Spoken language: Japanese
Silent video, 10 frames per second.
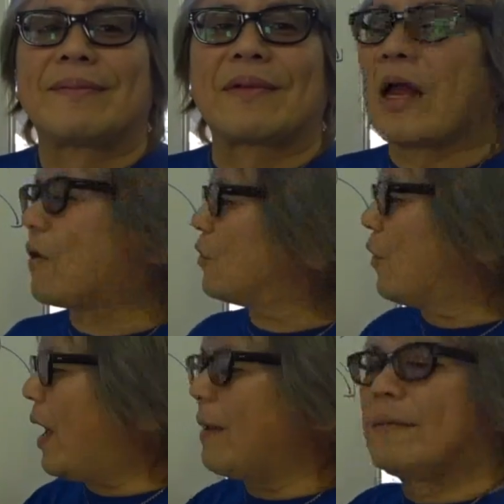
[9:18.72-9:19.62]
うはいこ
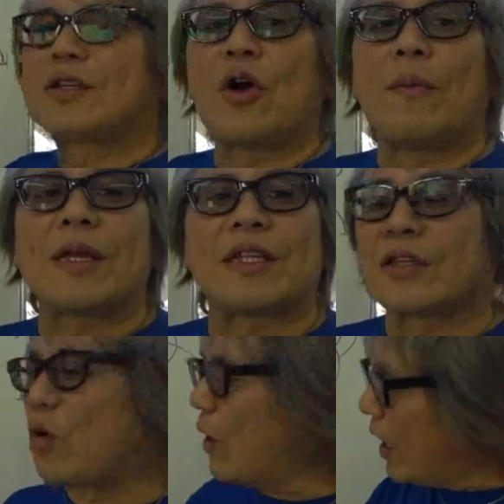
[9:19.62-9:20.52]
とは証明書で
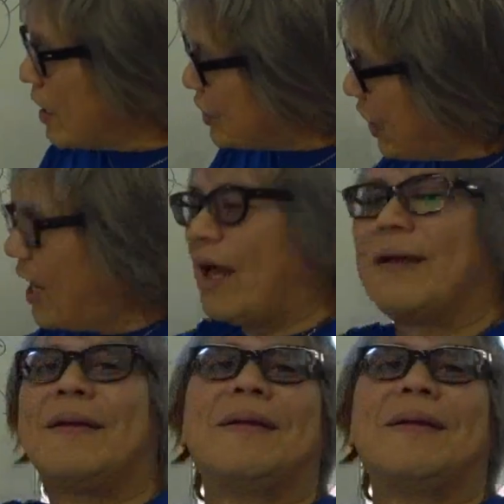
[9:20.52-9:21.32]
すこれができたら